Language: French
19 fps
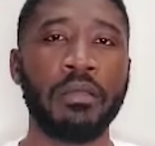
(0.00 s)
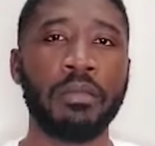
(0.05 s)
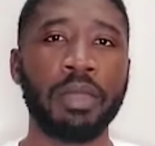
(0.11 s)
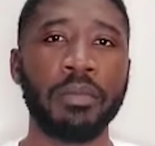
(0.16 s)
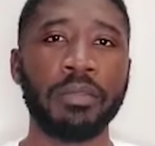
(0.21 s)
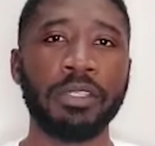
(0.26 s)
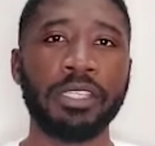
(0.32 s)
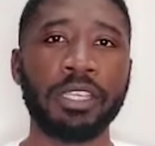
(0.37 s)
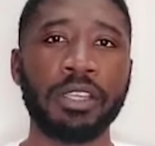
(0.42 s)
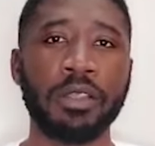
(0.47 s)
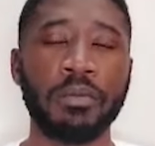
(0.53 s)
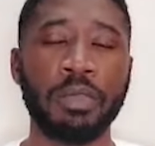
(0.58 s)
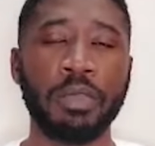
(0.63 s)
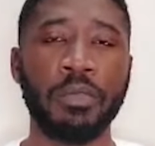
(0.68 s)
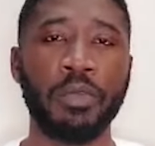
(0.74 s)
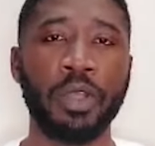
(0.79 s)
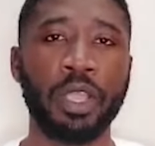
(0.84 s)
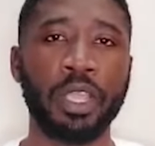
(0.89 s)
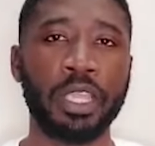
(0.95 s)
Même si le
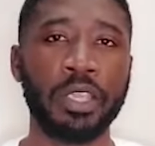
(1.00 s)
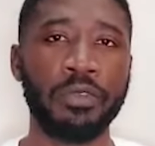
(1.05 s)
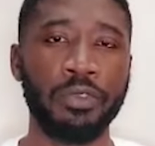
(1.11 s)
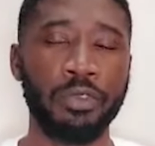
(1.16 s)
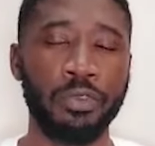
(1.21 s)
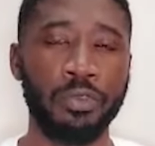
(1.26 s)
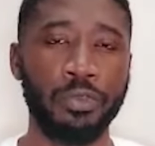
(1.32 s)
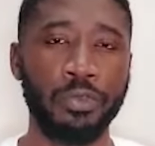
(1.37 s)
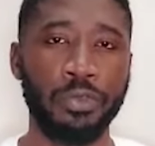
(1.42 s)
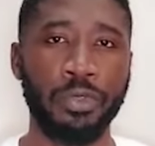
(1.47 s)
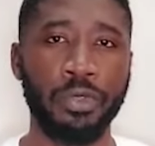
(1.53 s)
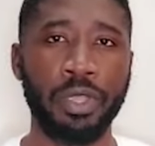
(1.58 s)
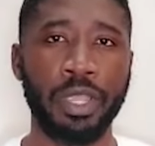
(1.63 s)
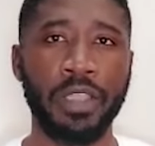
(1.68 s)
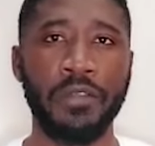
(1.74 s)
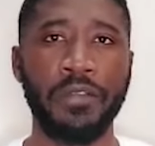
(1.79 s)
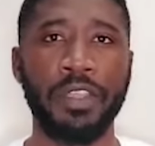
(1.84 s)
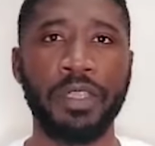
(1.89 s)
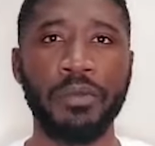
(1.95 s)
mémoire est volumineux
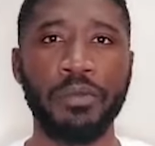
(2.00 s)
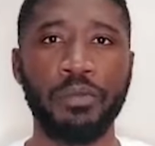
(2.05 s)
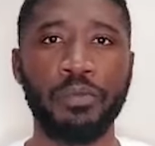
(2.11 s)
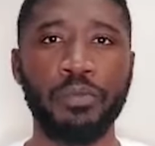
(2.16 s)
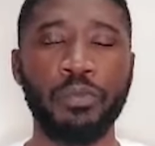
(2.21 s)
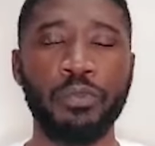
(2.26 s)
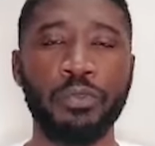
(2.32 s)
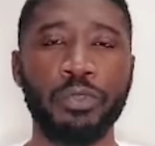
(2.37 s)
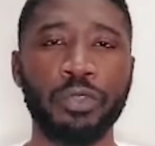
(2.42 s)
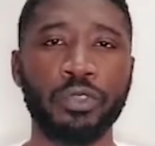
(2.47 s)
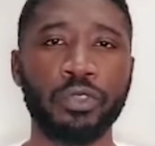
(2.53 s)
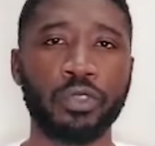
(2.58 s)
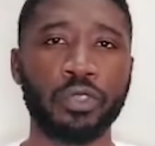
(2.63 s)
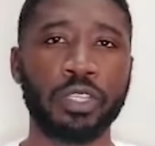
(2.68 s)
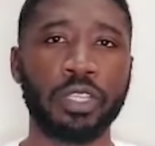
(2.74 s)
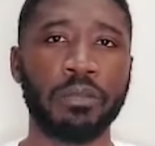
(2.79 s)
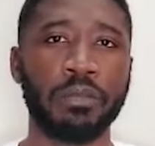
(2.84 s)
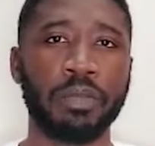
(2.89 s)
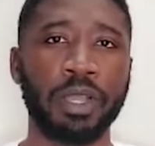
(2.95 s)
et fait plus de
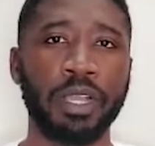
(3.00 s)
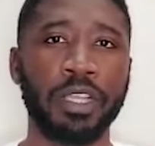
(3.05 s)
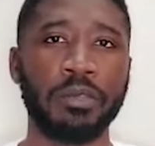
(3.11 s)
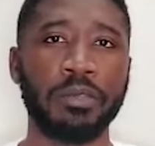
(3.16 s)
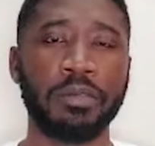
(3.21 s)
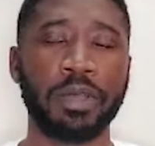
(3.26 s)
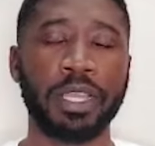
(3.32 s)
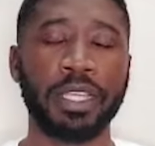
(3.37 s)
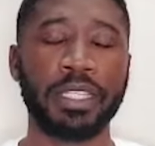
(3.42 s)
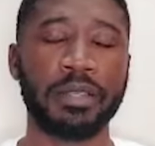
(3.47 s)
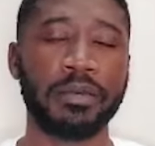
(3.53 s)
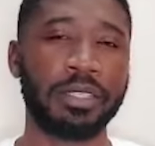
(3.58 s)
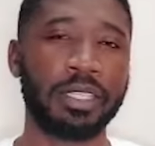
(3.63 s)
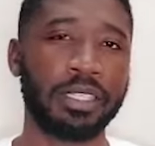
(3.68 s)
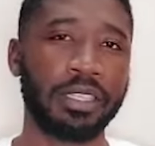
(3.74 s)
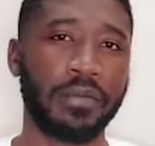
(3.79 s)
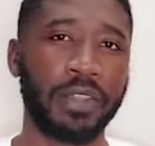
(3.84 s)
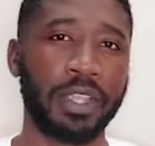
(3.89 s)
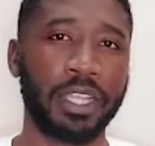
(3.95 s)
60 pages, par exemple,
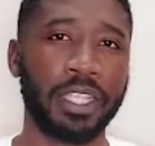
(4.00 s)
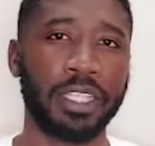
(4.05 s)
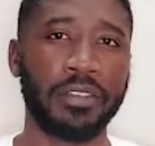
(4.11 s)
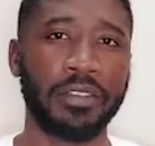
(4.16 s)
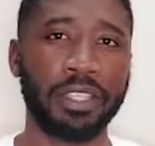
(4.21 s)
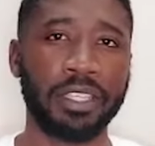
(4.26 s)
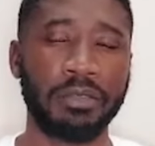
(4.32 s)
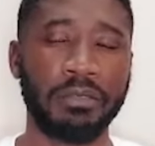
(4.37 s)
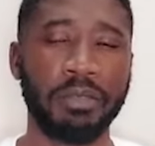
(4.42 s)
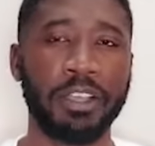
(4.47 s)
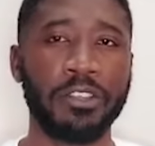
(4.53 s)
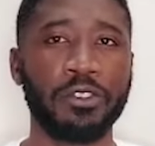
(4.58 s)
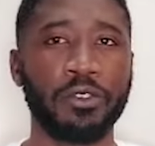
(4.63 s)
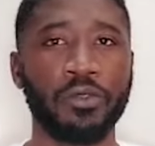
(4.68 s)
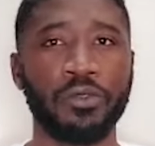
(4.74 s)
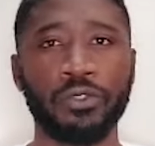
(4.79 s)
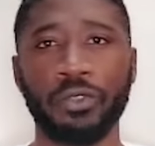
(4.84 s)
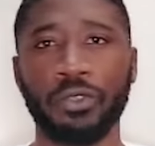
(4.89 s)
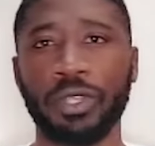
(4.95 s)
si ça fait 90 pages,
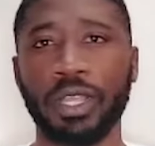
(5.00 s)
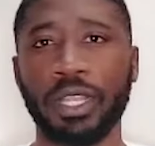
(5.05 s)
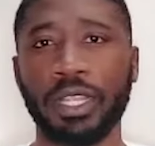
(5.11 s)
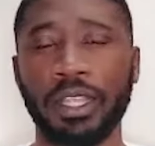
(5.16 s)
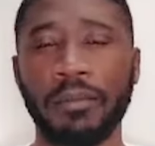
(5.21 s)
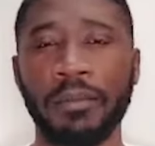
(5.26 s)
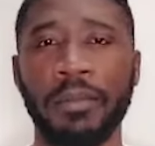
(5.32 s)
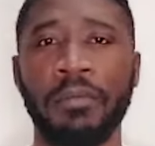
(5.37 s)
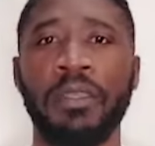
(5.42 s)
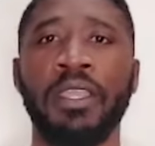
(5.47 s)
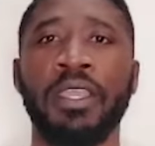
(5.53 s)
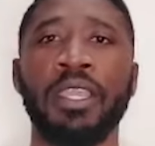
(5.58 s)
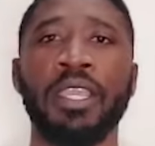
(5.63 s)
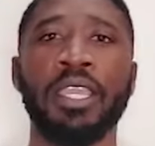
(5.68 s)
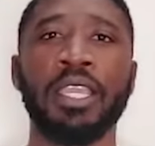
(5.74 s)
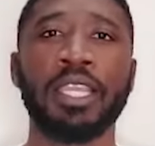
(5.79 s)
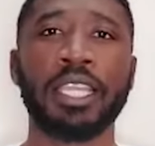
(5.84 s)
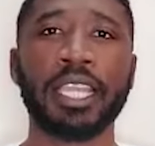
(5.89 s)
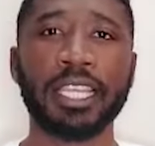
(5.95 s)
on vous donnera quand même
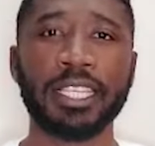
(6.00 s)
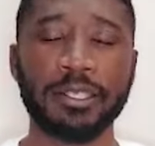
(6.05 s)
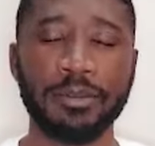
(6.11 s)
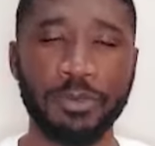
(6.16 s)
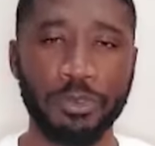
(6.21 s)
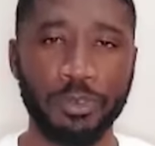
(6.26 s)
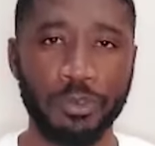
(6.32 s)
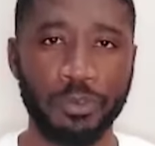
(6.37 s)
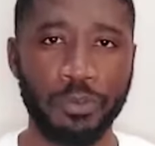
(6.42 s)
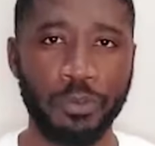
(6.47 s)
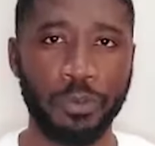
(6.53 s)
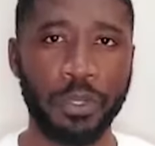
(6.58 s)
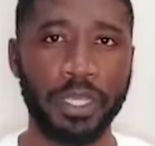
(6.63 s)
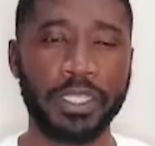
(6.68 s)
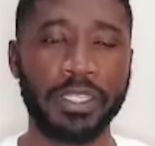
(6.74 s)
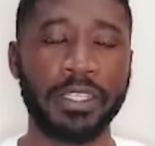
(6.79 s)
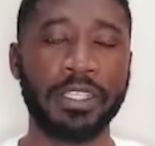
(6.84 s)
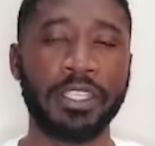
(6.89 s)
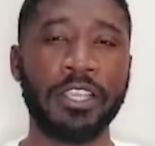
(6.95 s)
15 minutes pour
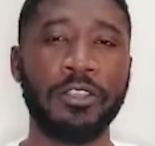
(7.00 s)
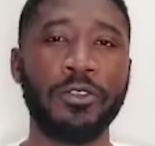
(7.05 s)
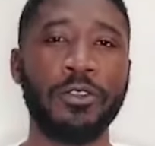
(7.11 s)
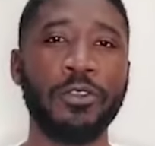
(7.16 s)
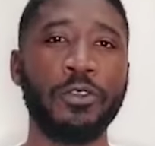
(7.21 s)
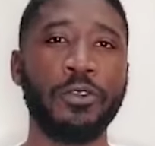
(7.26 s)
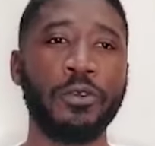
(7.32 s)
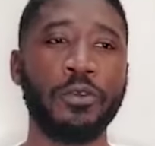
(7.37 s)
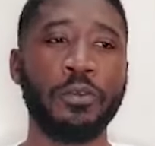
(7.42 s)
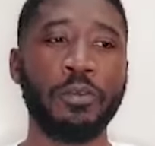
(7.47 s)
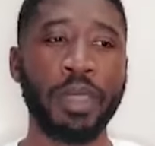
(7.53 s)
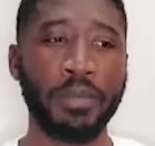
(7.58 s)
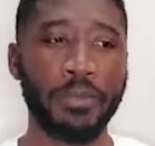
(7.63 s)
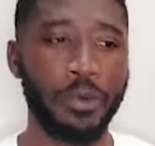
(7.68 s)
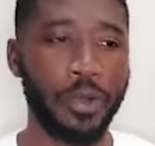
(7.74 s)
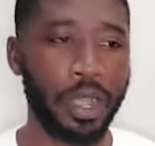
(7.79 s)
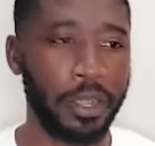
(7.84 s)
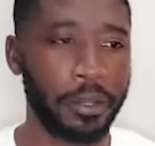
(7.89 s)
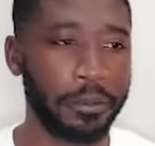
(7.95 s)
présenter le
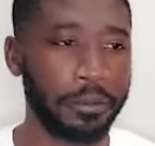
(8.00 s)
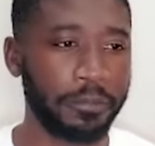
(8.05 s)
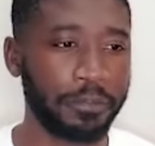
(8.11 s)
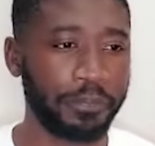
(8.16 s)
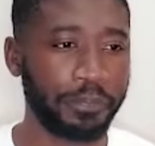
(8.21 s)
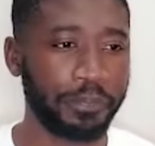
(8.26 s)
mémoire.